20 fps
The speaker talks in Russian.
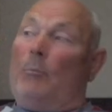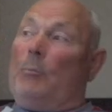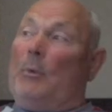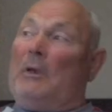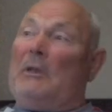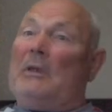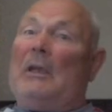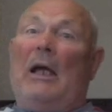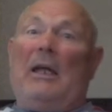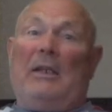
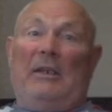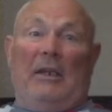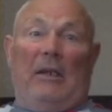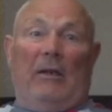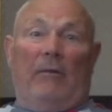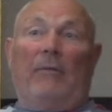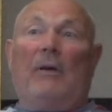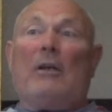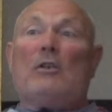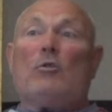
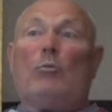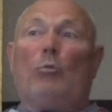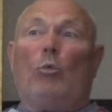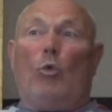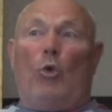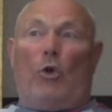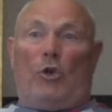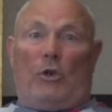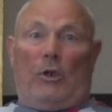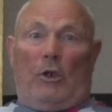питание,
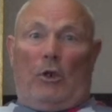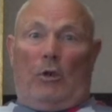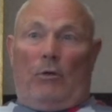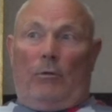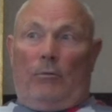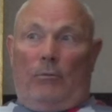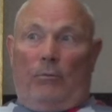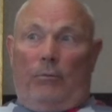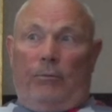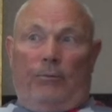возможно,
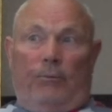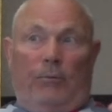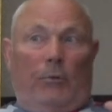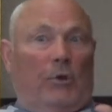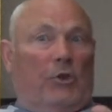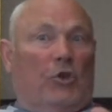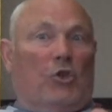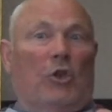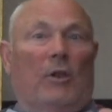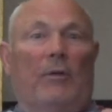
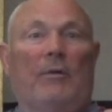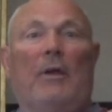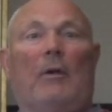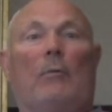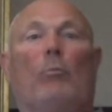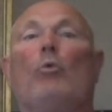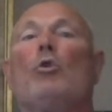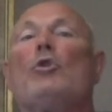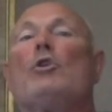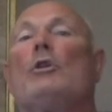вот
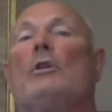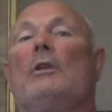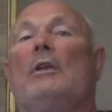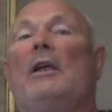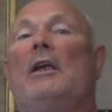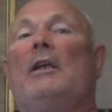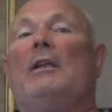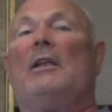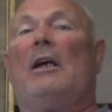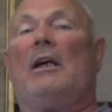человек может
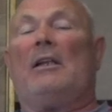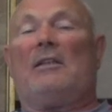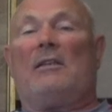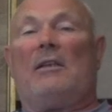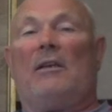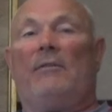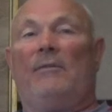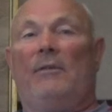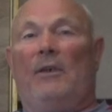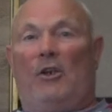
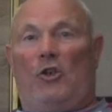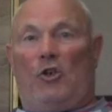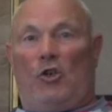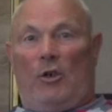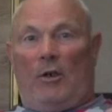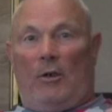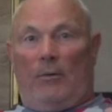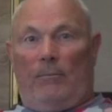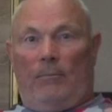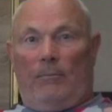наедаться
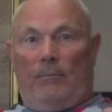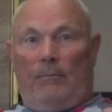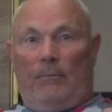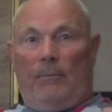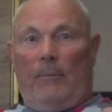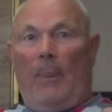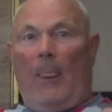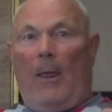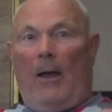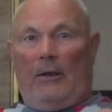вечером,
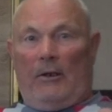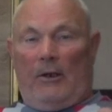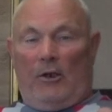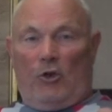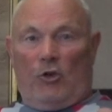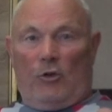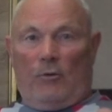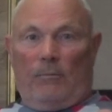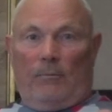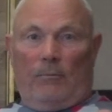на
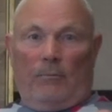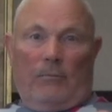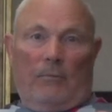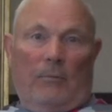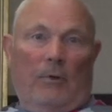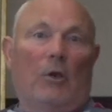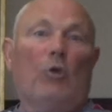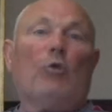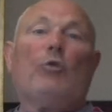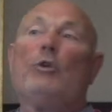ночь,
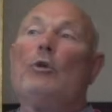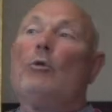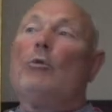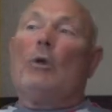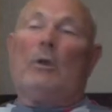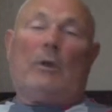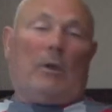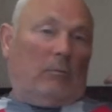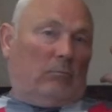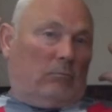и у
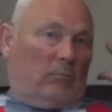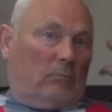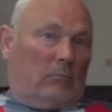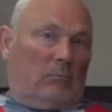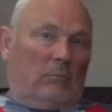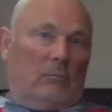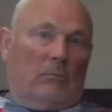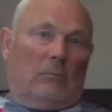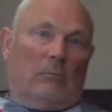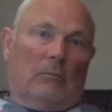него там
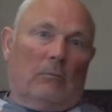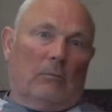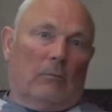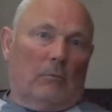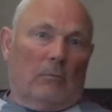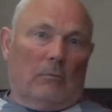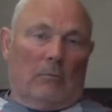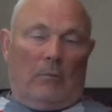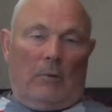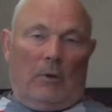
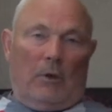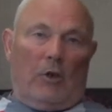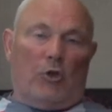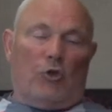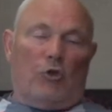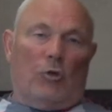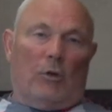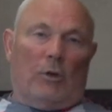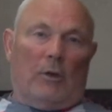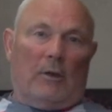
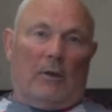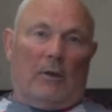растет